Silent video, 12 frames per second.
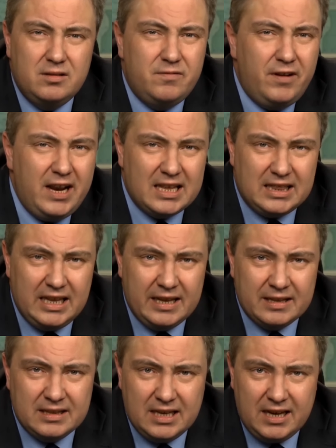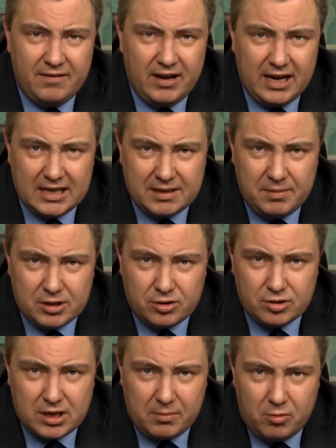вряд ли договорятся
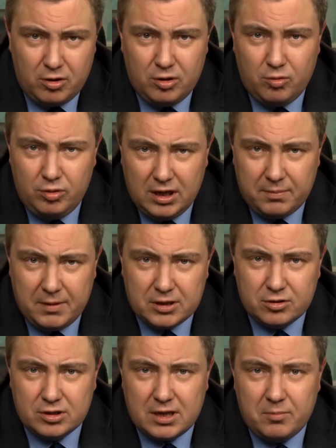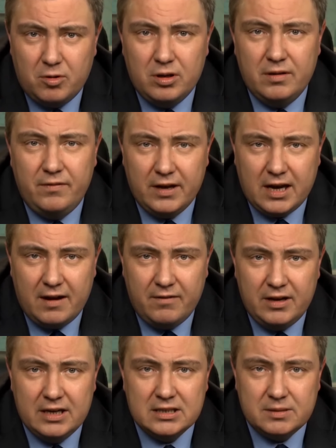между собой, у них между собой
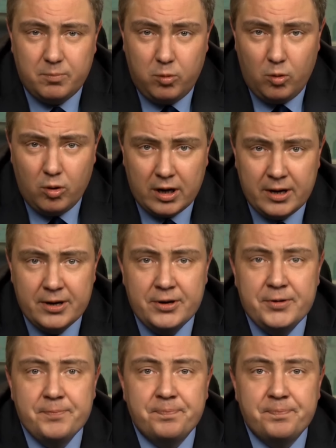вековые споры –